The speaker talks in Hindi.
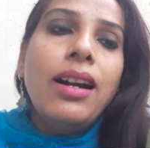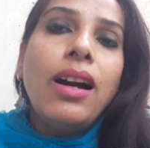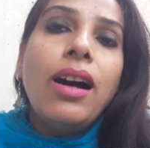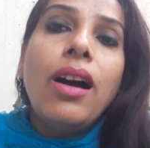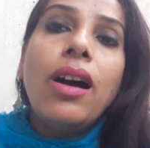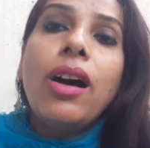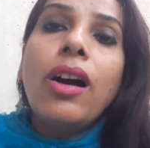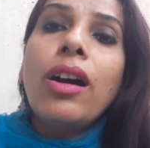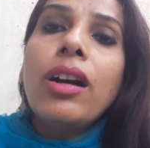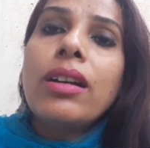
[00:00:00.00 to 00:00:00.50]

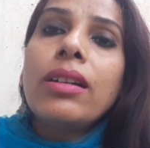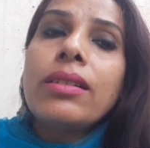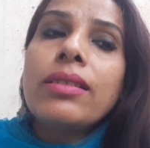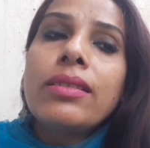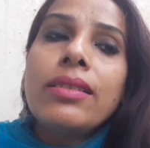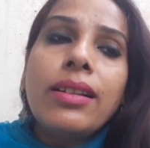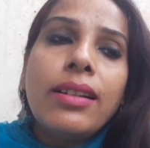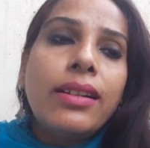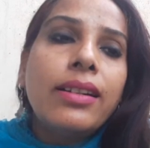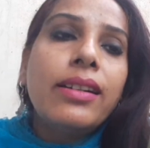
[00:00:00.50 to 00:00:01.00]
और
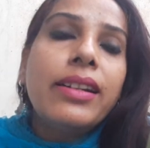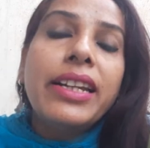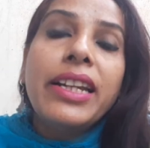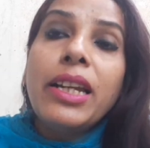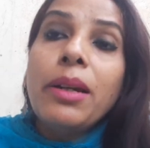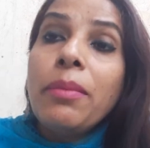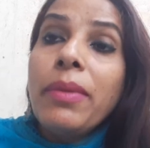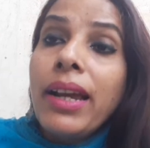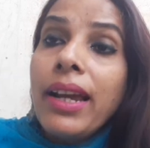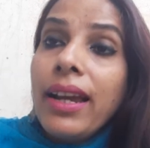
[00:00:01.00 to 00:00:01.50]
थर्ड
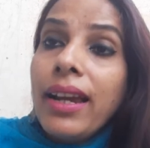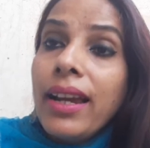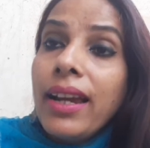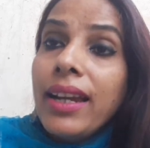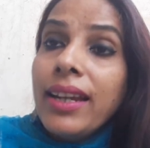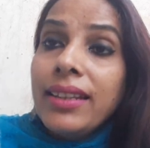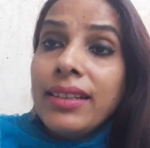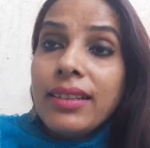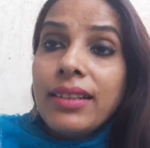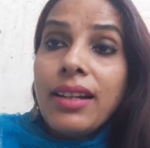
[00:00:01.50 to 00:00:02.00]
नेम
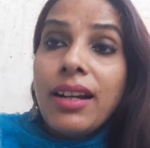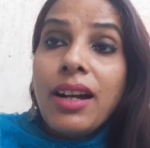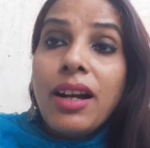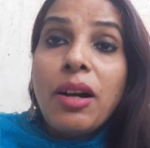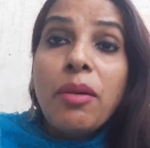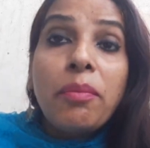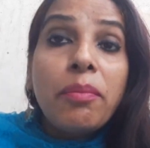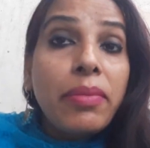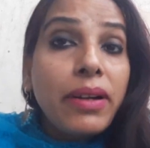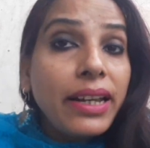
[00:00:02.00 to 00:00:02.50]
है इसका
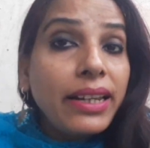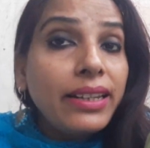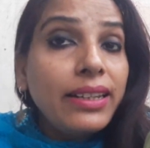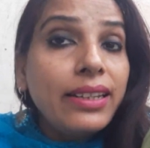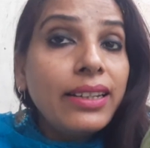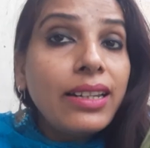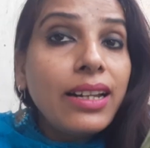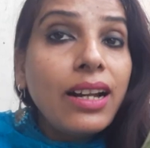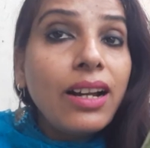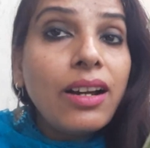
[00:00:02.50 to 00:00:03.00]

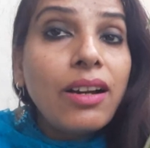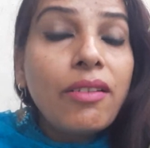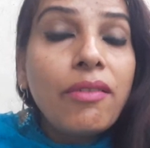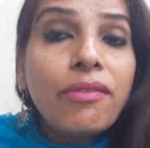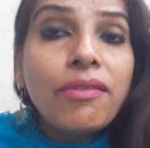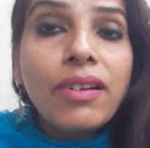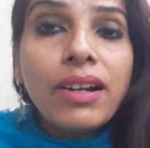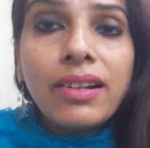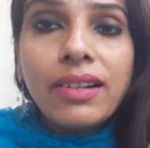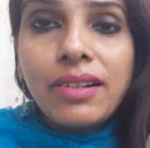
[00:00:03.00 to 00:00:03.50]
पाइलिया
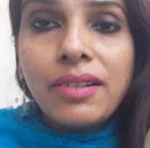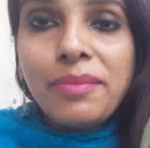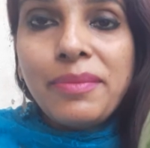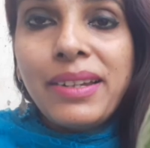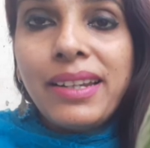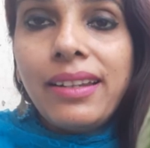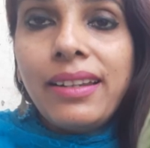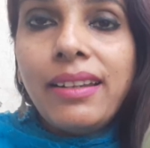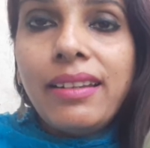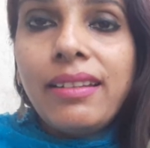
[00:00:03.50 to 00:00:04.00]

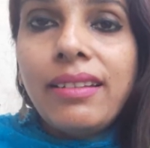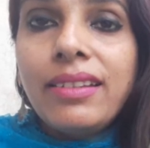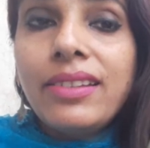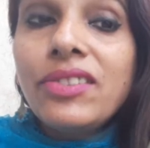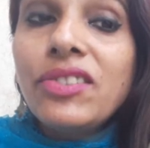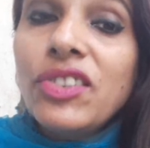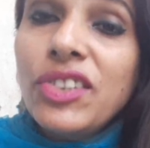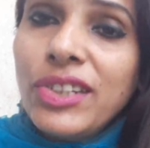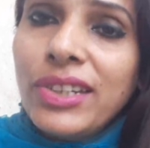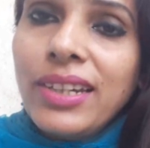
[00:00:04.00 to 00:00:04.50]
वाटरमेलन
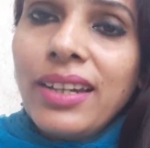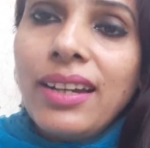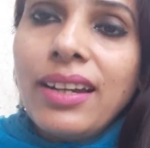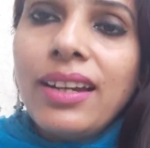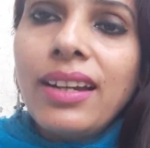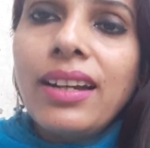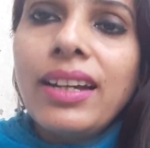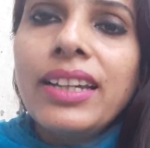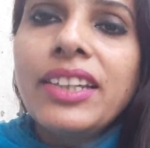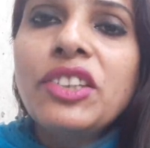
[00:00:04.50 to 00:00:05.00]
जी
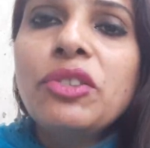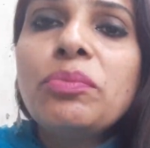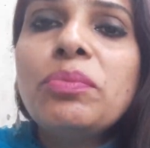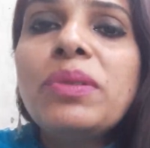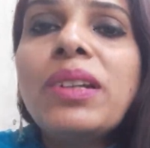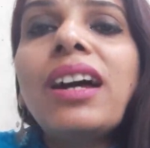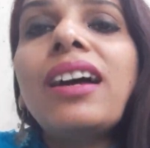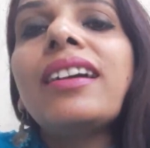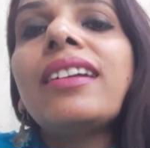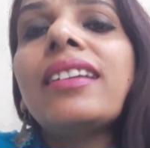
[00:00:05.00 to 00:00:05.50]
हाँ इस
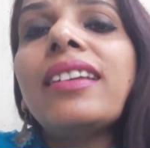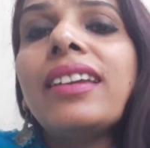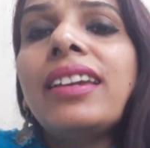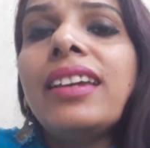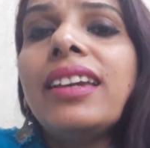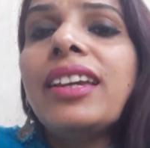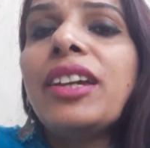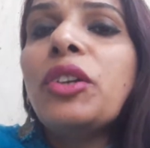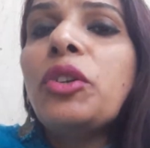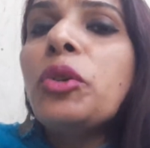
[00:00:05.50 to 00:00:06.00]
प्लांट
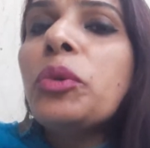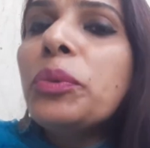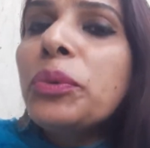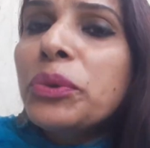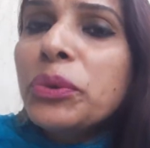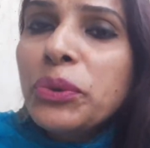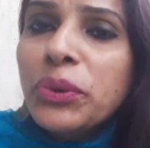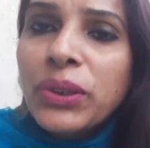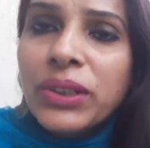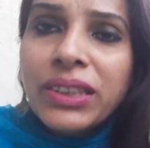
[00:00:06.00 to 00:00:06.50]
के
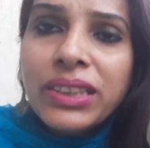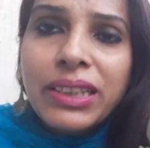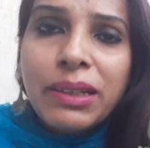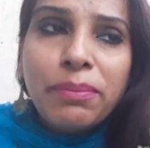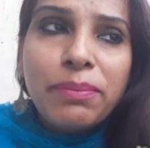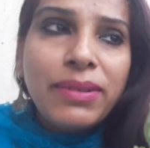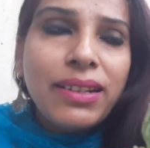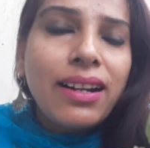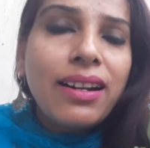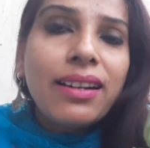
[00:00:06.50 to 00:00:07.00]
खूबसूरत से
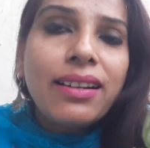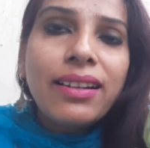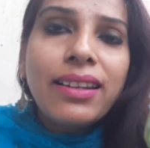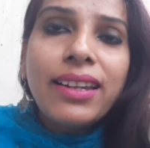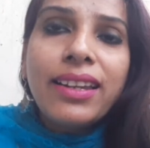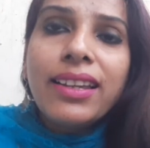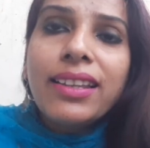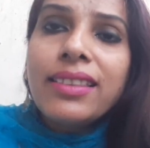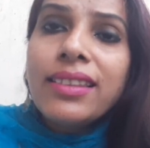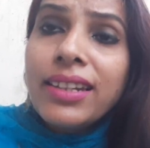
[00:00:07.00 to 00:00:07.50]
प्लांट
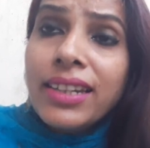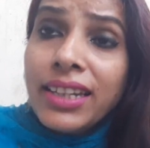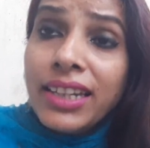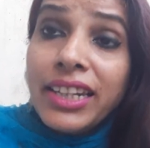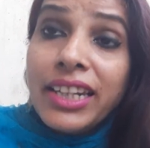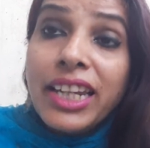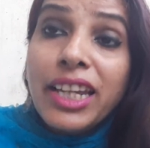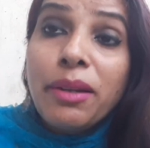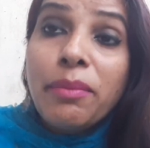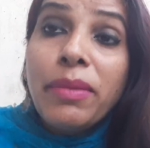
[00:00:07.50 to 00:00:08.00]
के थ्री
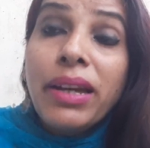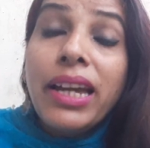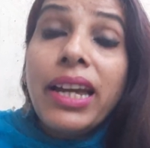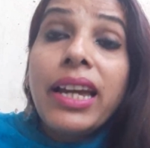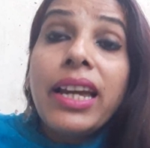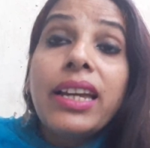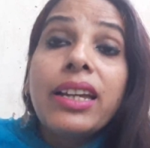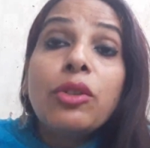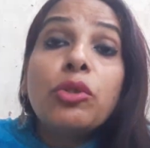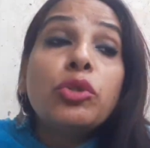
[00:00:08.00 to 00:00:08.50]
नेम
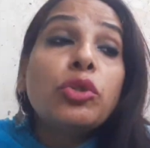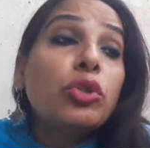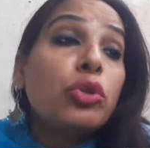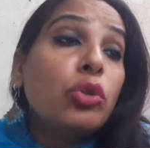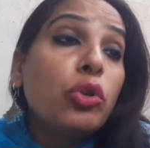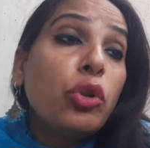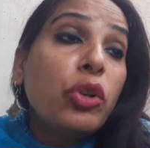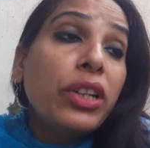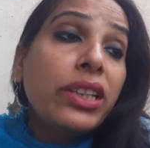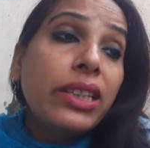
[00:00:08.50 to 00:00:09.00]
है कुछ
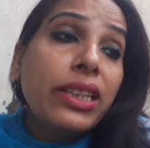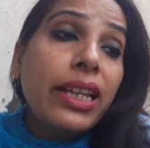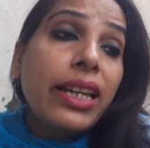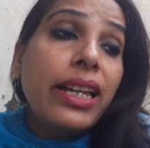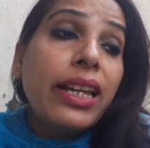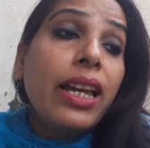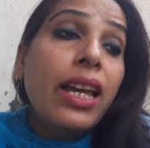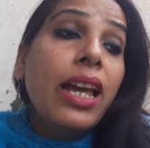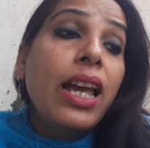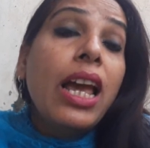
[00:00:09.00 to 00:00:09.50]
लोग
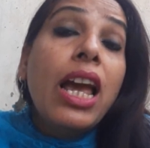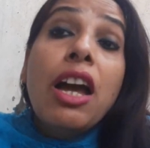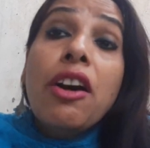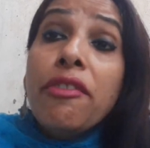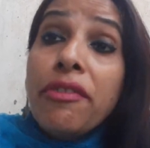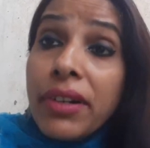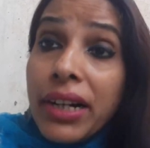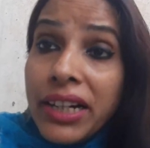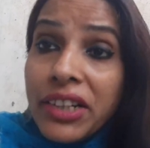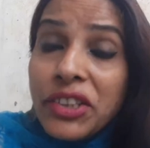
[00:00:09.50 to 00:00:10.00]
इसे
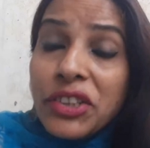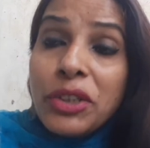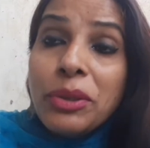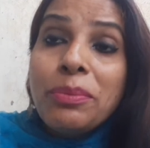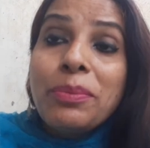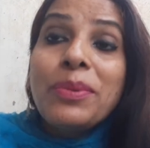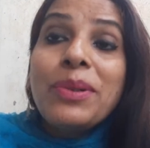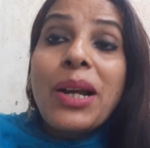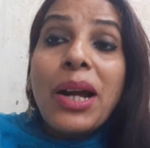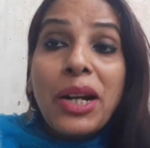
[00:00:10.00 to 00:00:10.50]

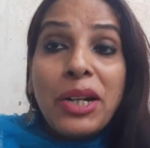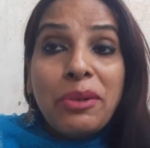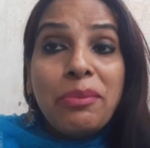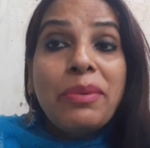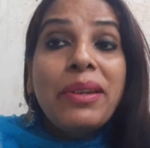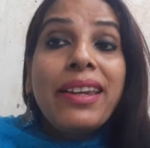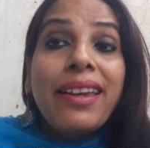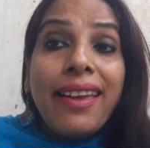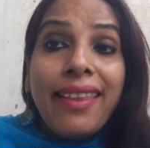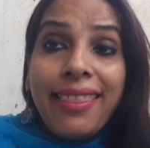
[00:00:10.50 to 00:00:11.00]
फ्रेंडशिप प्लांट
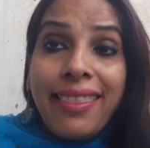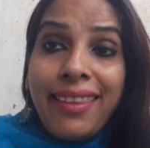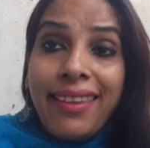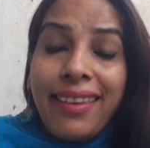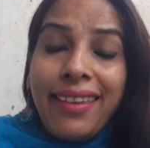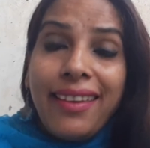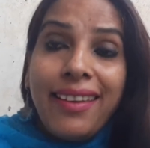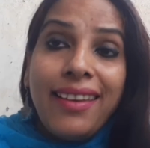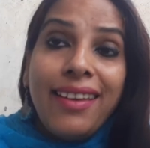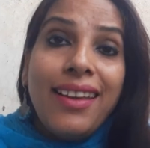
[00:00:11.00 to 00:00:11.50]
भी कहते
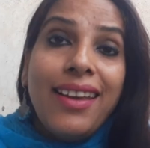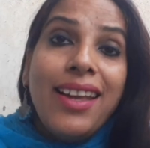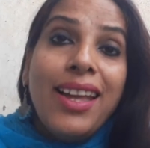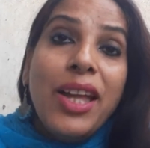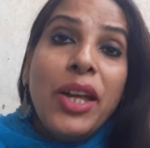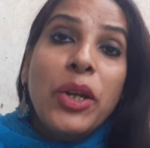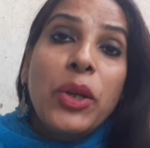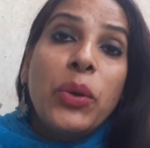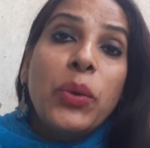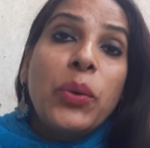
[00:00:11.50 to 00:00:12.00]
हैं
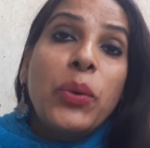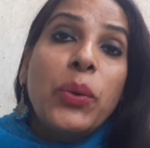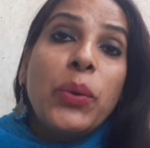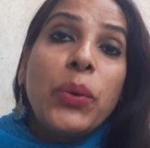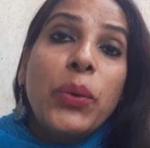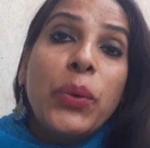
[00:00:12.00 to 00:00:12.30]
तो